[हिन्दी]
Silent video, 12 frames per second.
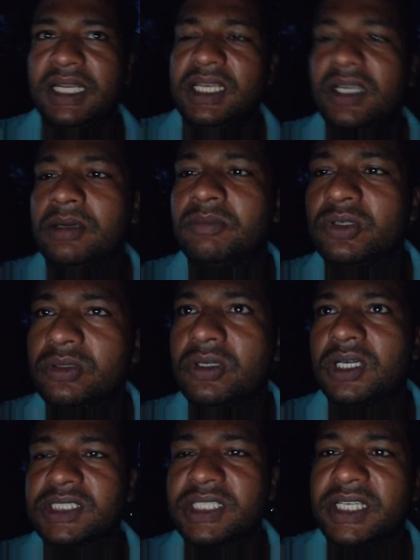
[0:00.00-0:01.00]
फाइनली हम लोग
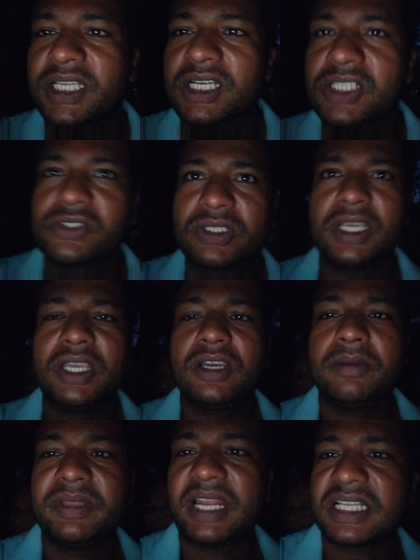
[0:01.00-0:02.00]
घर से निकल चुके हैं
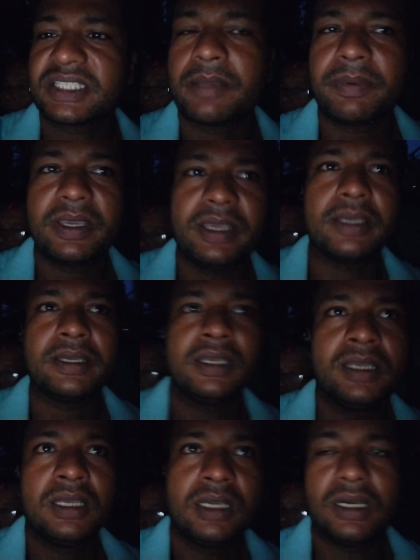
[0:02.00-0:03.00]
अभी रास्ते पे हैं
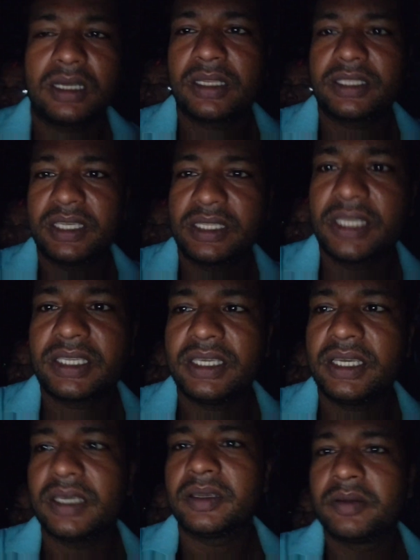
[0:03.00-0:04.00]
और ये
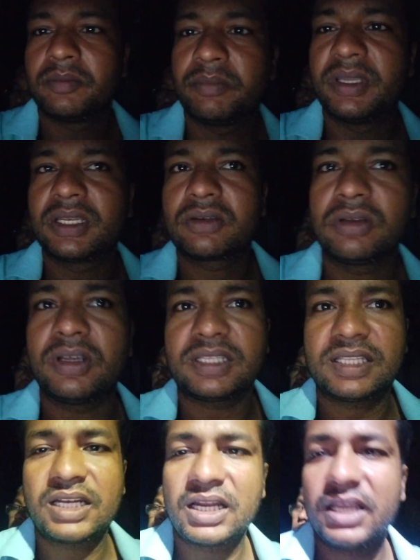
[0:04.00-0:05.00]
देखिए बिल्कुल
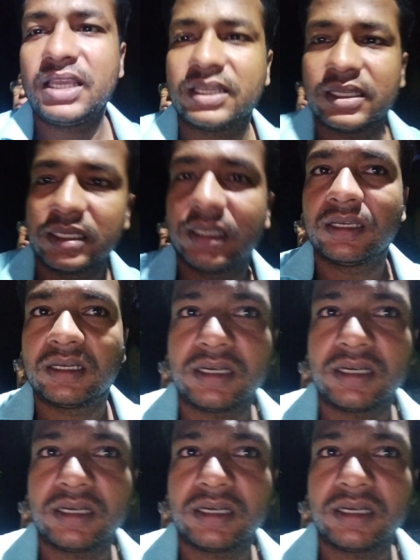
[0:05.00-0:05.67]
अंधेरा है